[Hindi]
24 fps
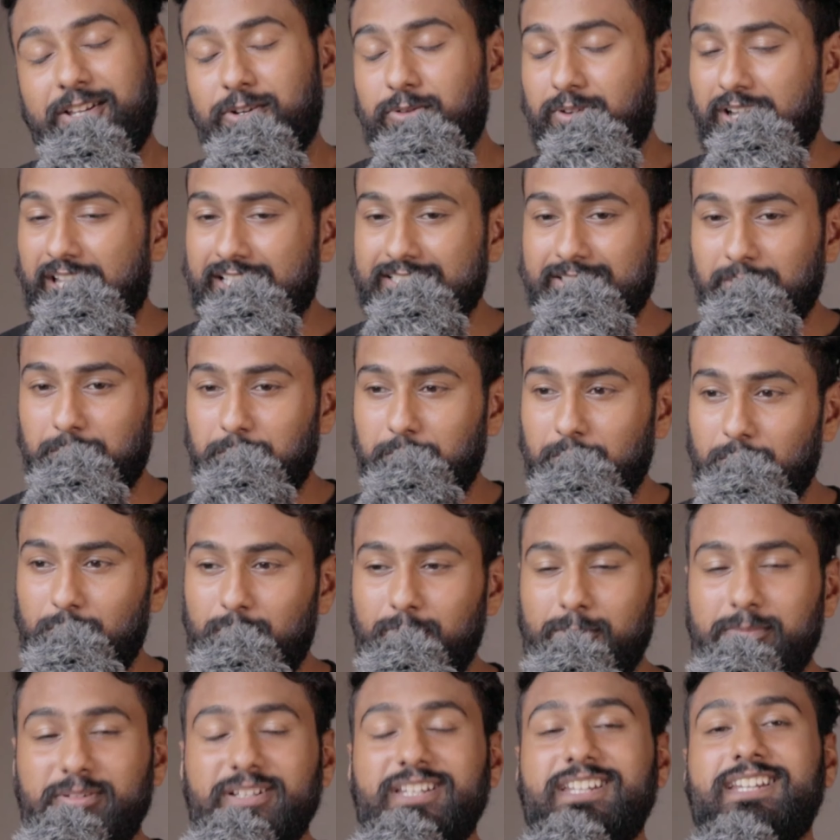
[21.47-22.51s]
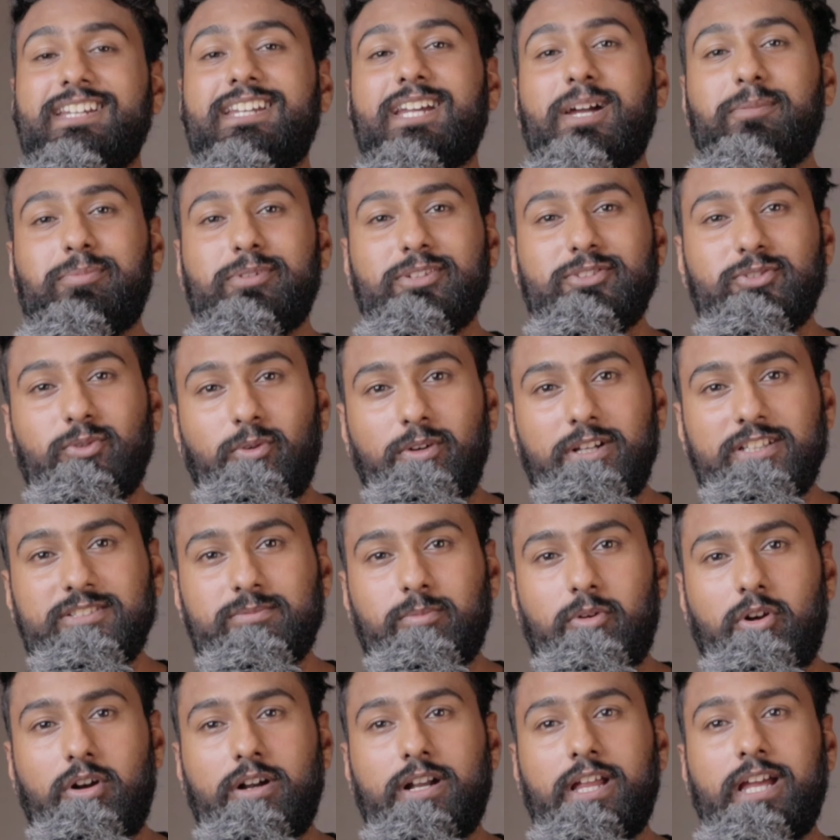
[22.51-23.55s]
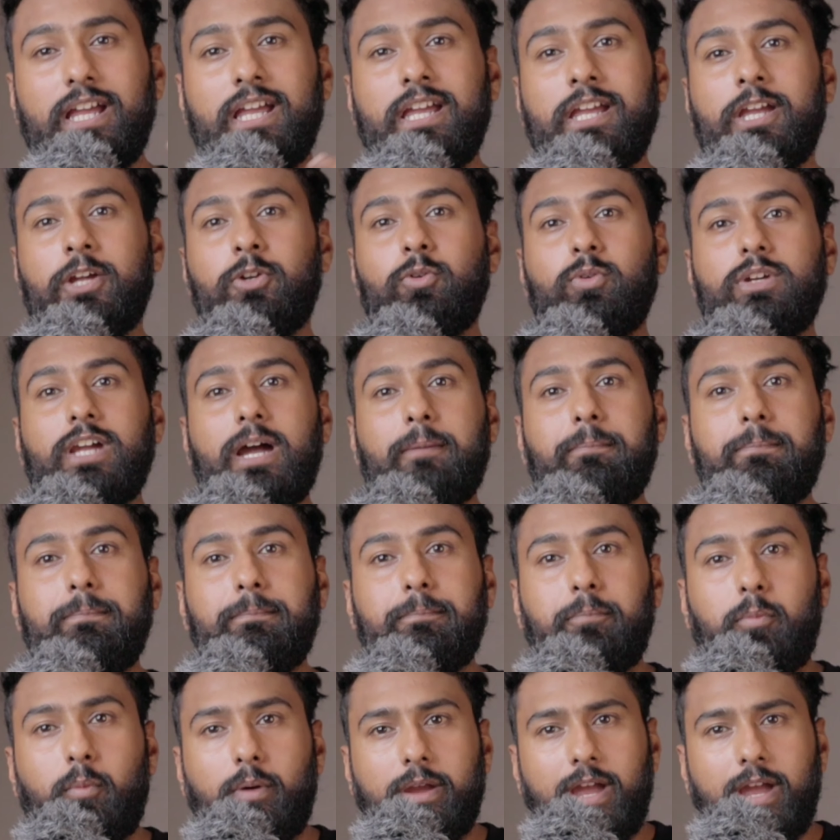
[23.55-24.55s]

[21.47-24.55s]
देखो ऐसा बिल्कुल भी नहीं है कि आपके शोल्डर्स ब्रॉड हैं क्योंकि आप